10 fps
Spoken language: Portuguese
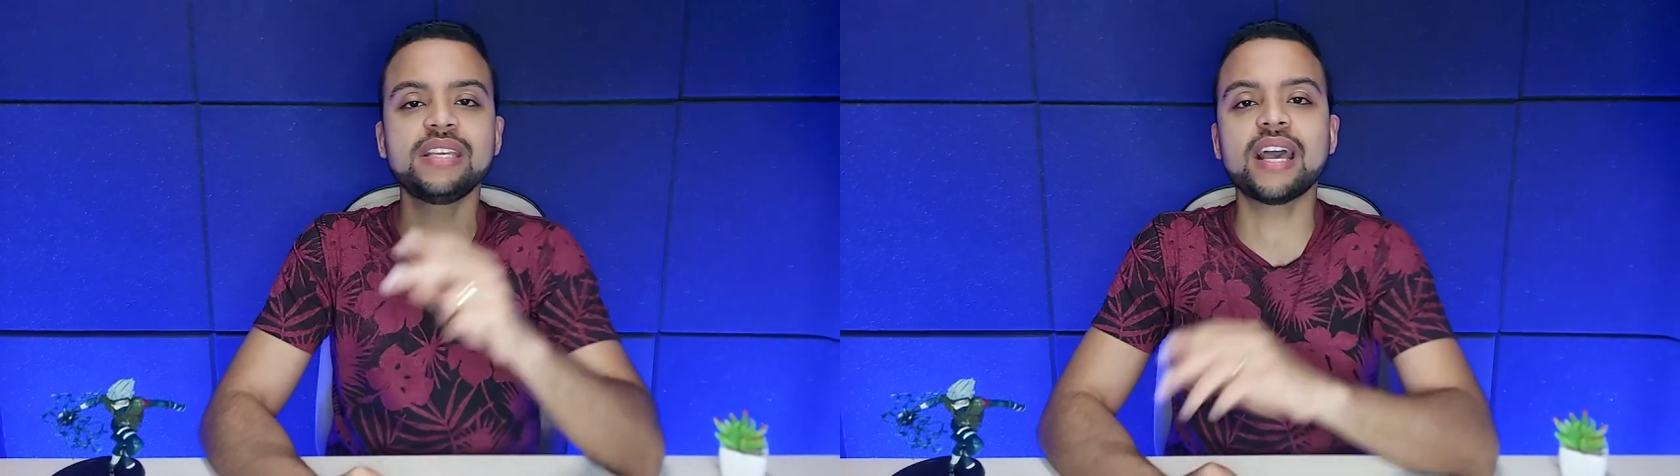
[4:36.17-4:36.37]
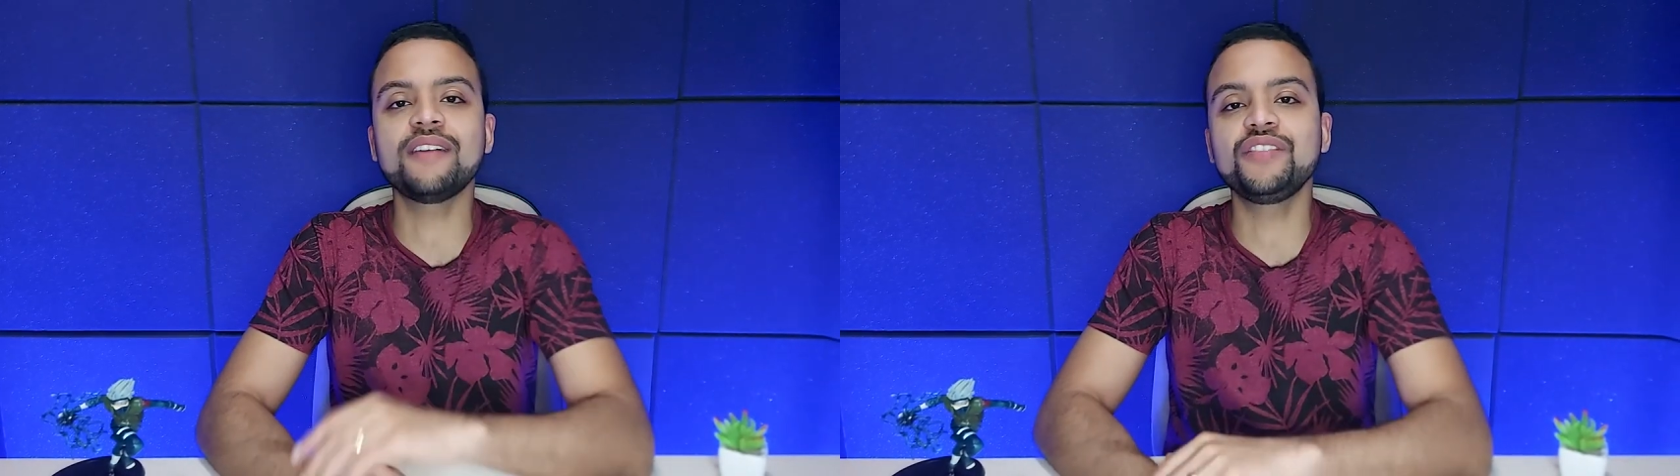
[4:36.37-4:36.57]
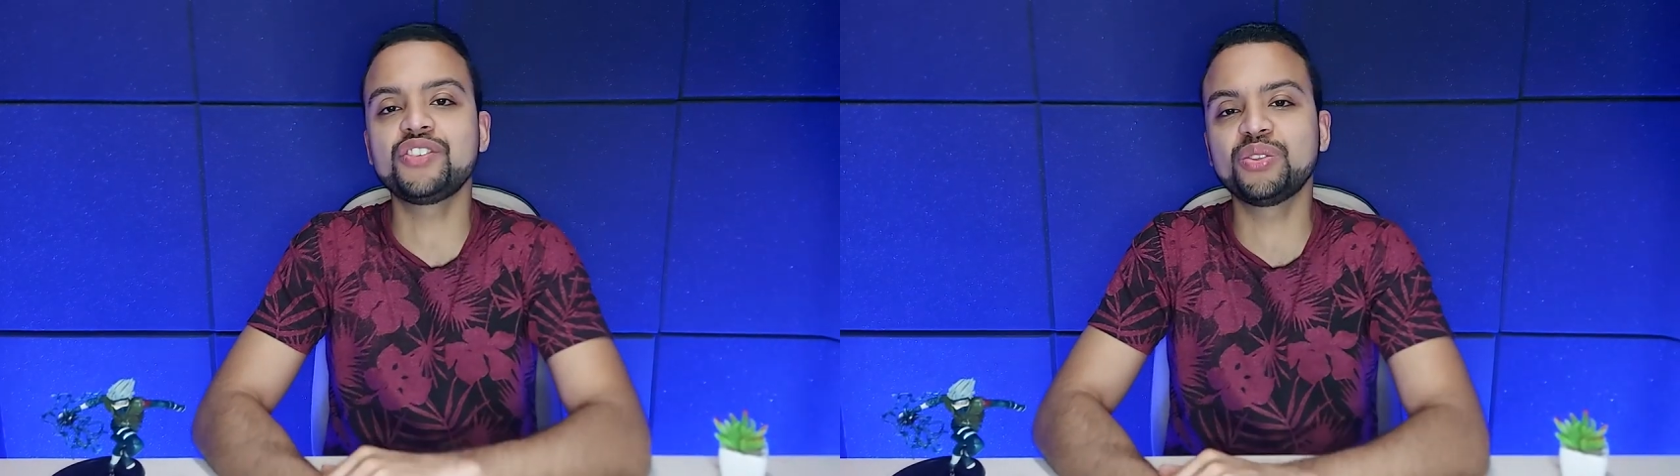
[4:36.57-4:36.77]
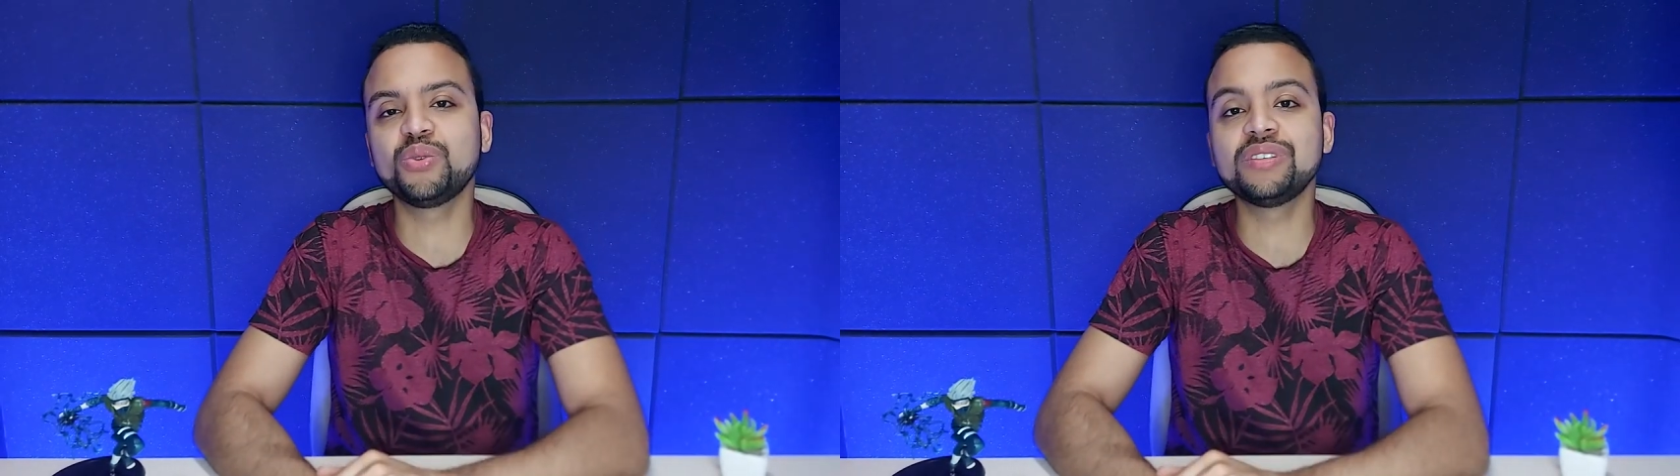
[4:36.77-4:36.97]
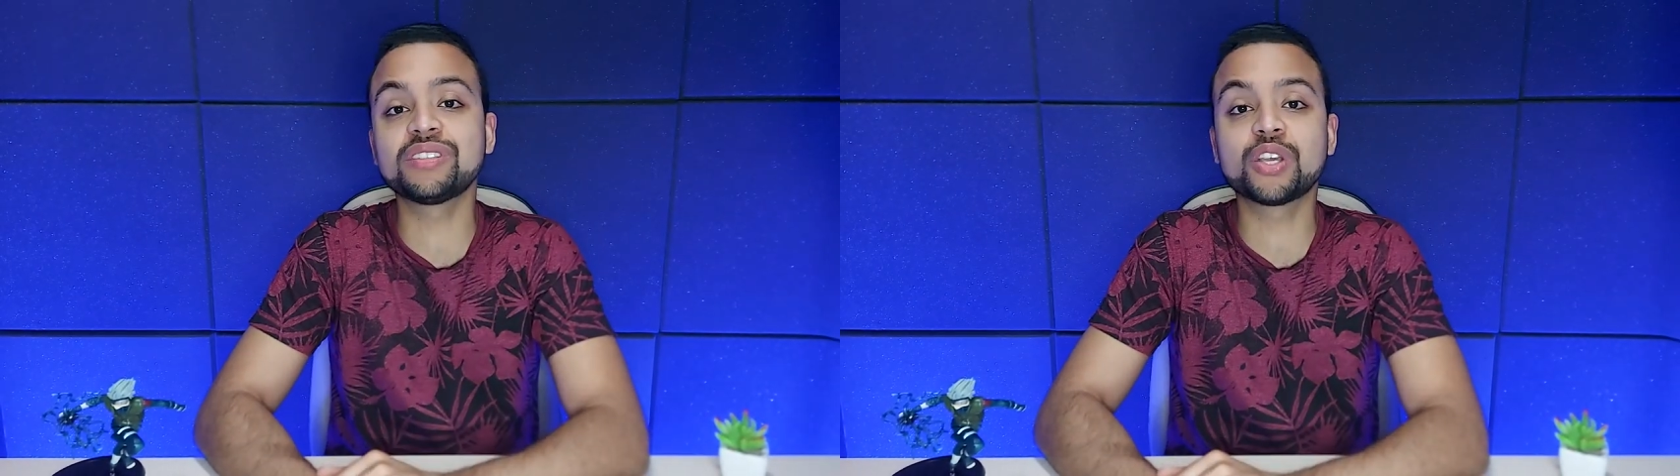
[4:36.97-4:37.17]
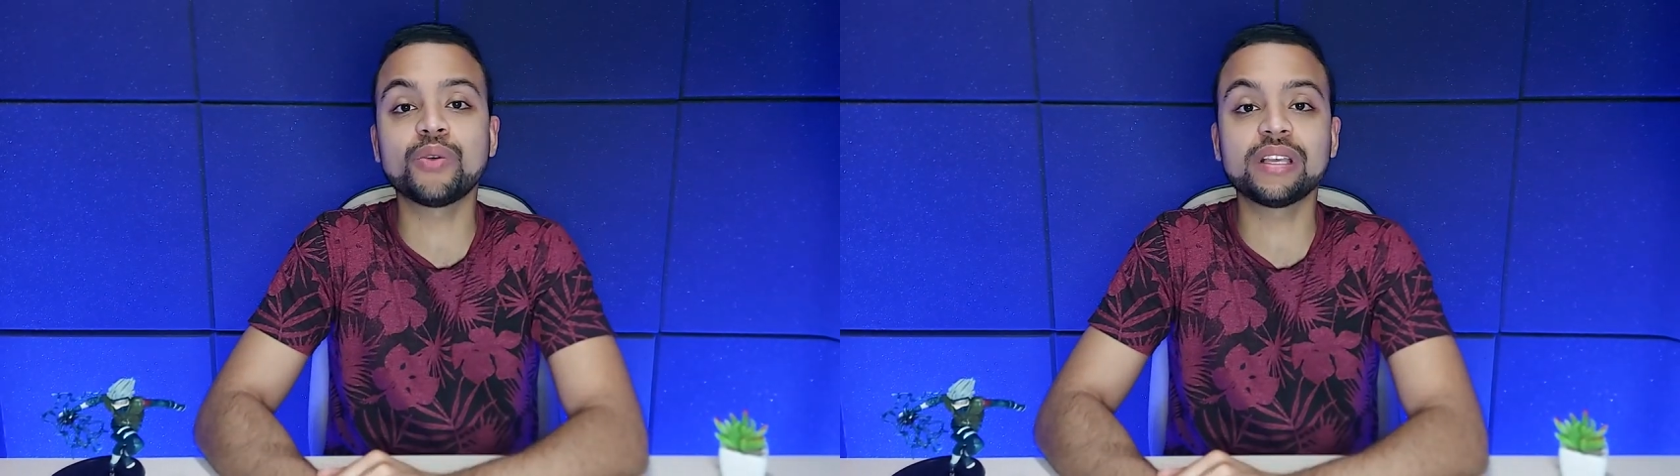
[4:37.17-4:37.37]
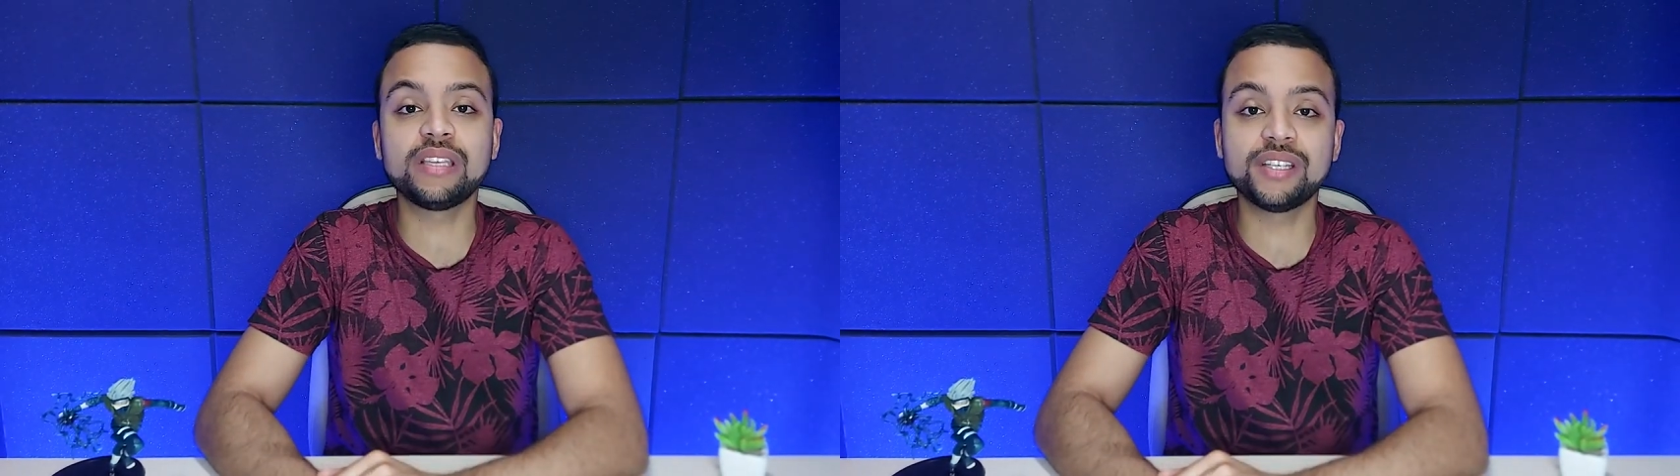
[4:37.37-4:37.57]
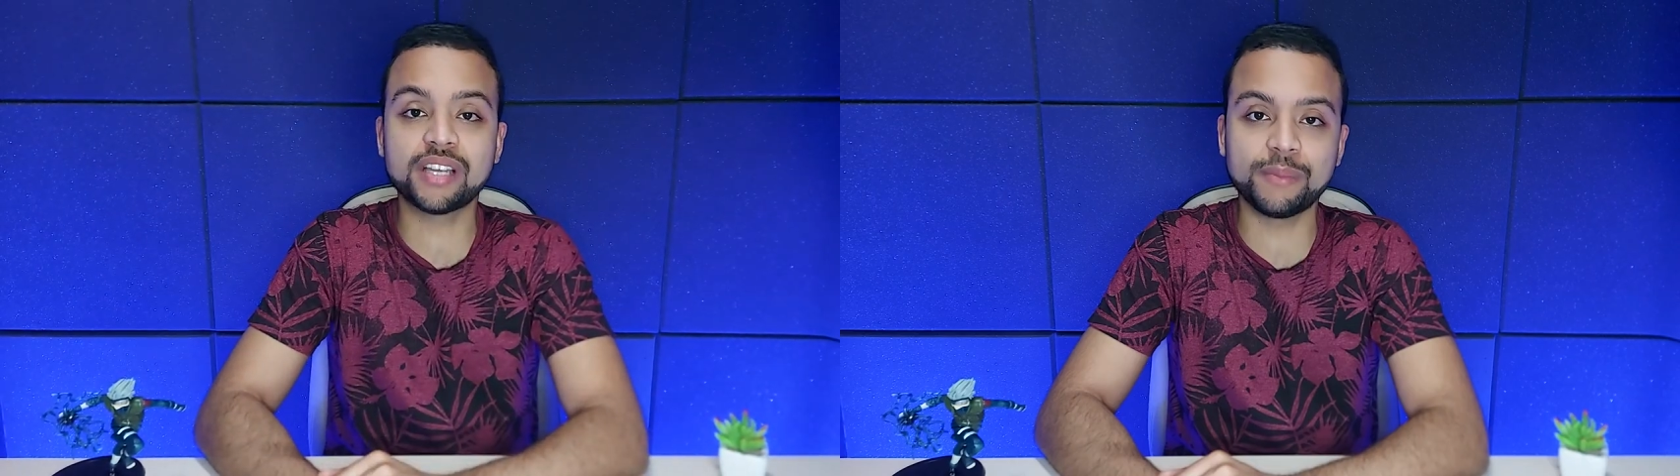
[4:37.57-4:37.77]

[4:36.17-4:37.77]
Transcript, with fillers: A22 que eu aqui já